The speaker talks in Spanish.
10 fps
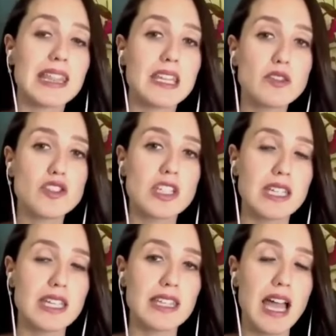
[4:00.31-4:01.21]
de
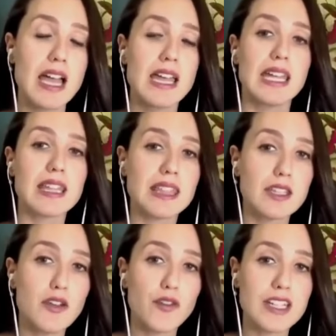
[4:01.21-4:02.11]
170
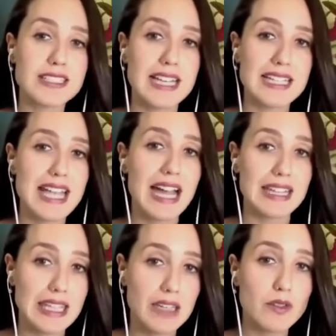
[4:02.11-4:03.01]
incendios forestales
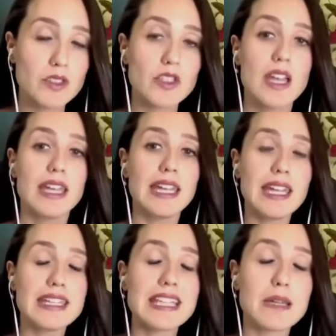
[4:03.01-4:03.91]
activos
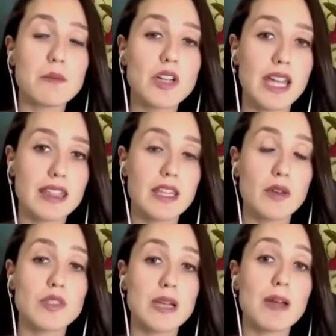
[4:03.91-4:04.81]
y tenemos que
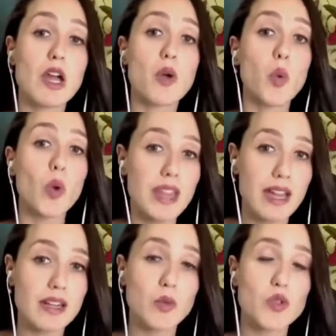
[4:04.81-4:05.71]
hacer un llamado a
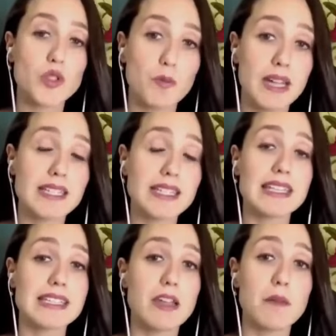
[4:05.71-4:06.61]
cuidar nuestro país,
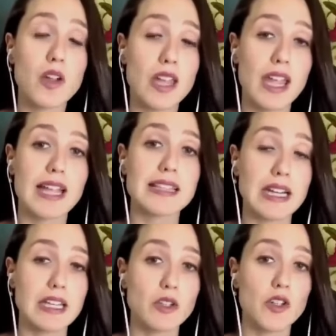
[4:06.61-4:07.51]
que sabemos que el
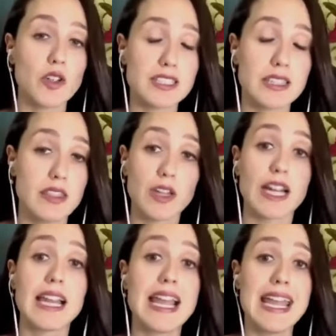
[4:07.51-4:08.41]
territorio
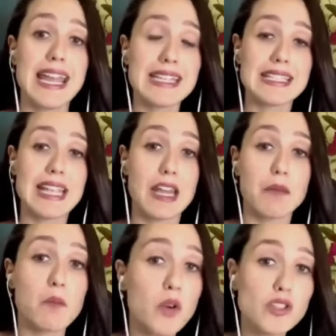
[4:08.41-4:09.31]
nacional es
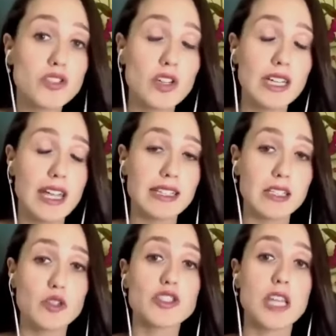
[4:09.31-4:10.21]
hermoso y
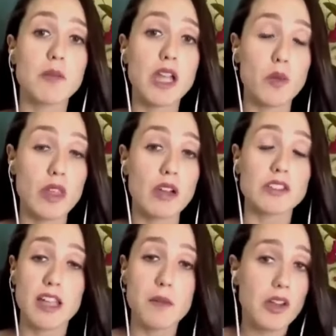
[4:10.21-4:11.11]
entre todos tenemos que cuidarlo.
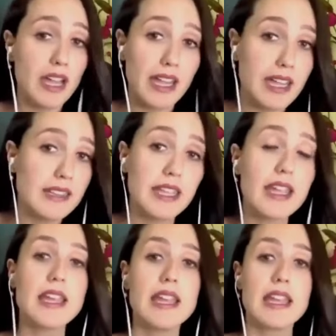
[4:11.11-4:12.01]
Sabemos que hay
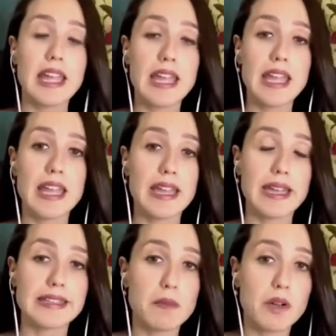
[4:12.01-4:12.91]
gente que
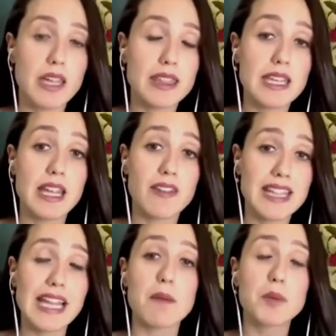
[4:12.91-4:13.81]
eh, tenemos que decir que es
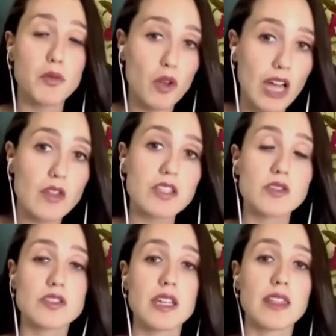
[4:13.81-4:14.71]
verdad que han provocado
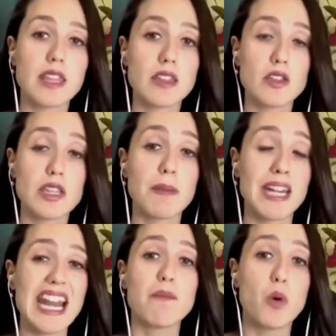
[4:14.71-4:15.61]
estos incendios de
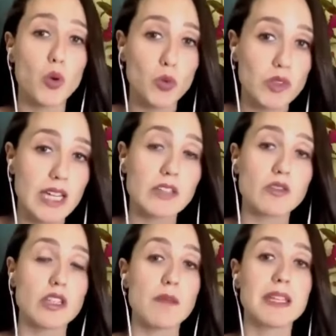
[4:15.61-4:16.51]
manera voluntaria y
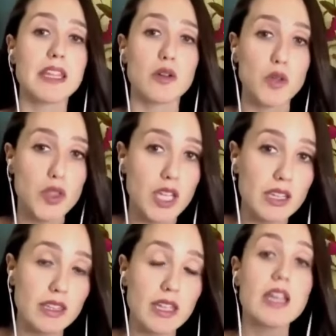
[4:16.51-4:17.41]
totalmente
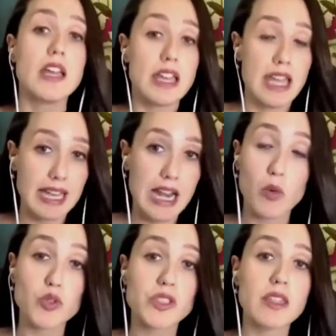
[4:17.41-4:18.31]
consciente, eh, la
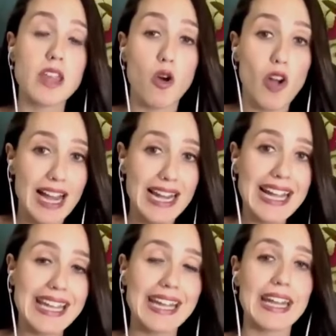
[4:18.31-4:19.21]
justicia,
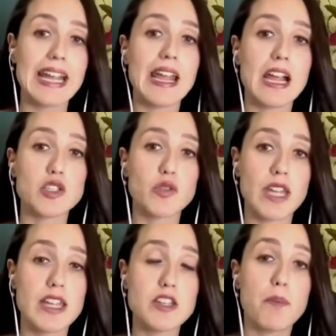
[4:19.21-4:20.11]
ojalá que recaiga
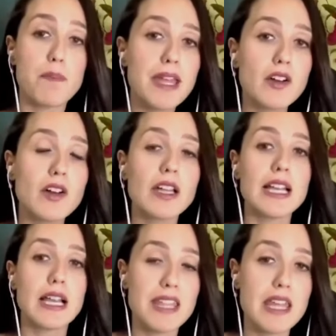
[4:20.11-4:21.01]
sobre ellos, pero
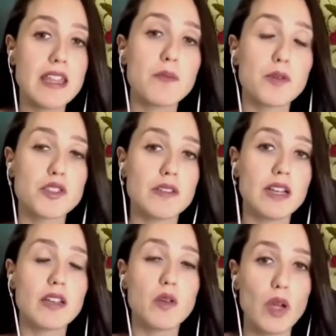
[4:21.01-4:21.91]
la medida de lo
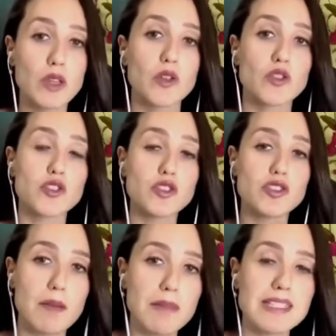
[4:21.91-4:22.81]
posible, cuando nosotros
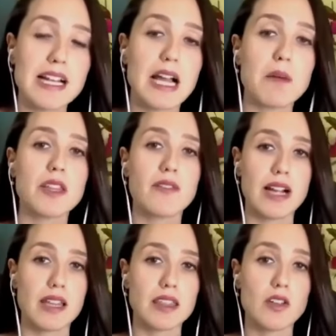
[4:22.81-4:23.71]
también salgamos de
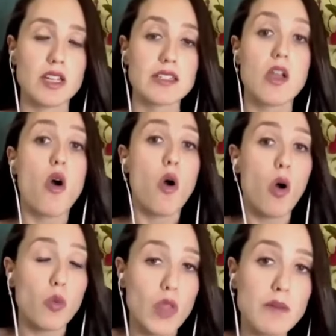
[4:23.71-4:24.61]
vacaciones o
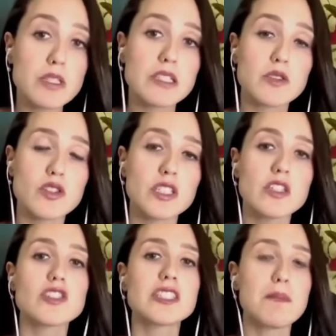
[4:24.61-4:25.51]
acudamos estos
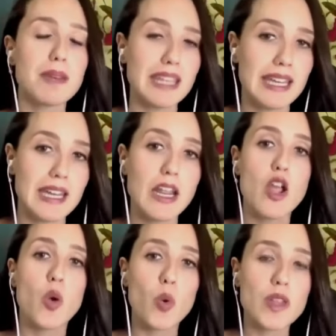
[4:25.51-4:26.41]
sitios, siempre tener
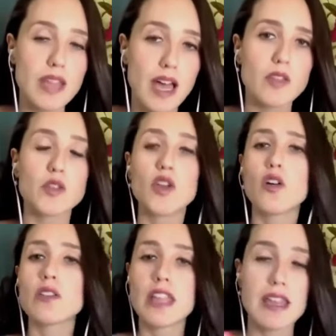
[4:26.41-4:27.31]
cuidado,
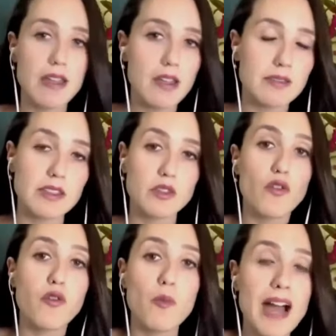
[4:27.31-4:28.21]
no, eh,
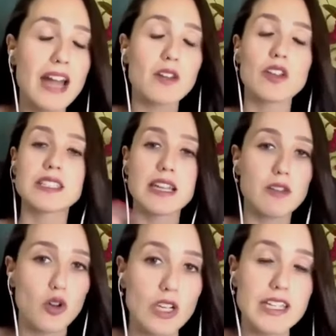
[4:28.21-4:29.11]
no fumar, no
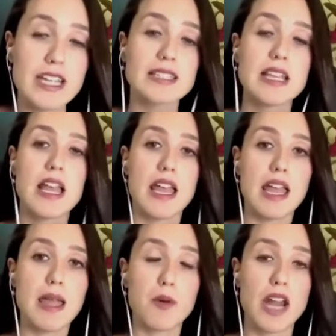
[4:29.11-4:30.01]
echar colillas
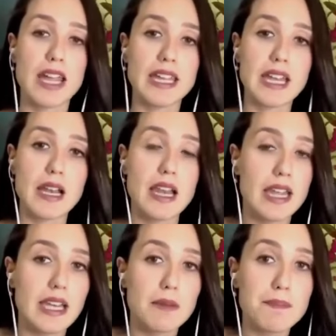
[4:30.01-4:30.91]
eh, por ahí en el,
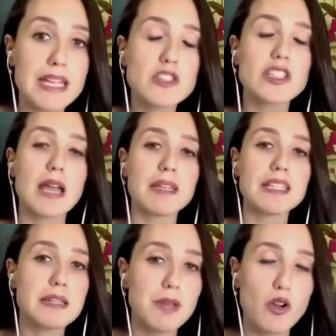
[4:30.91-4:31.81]
en el piso y
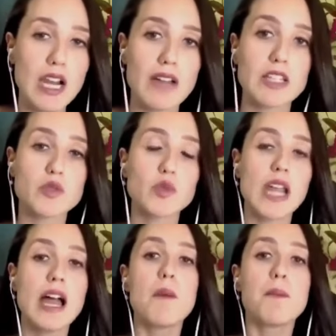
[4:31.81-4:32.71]
también siempre con la
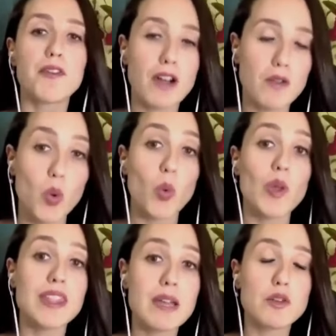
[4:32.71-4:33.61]
basura. Por favor,
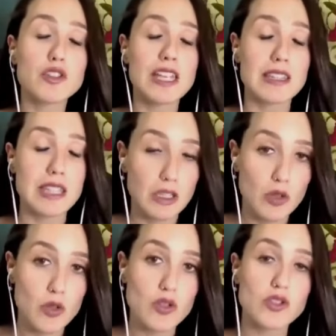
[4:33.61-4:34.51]
cuidemos entre
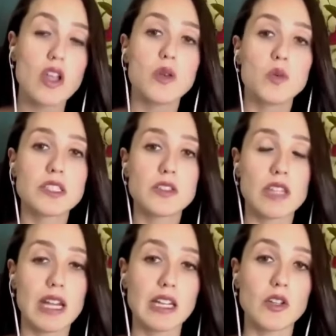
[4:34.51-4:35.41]
todos nuestro
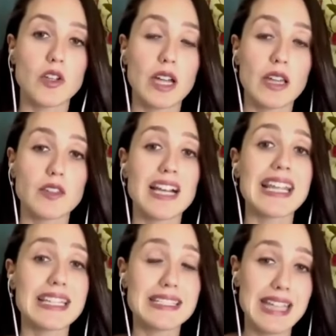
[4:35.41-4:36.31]
territorio
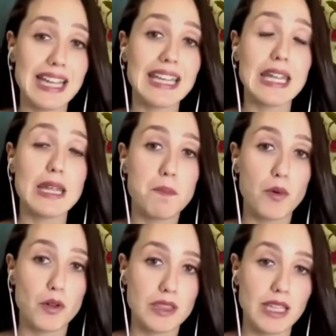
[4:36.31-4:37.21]
nacional que es tan
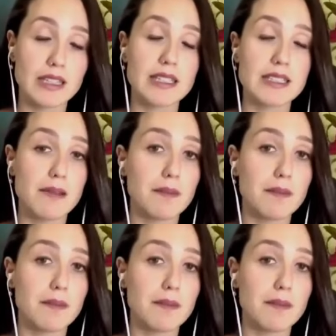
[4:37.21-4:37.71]
importante.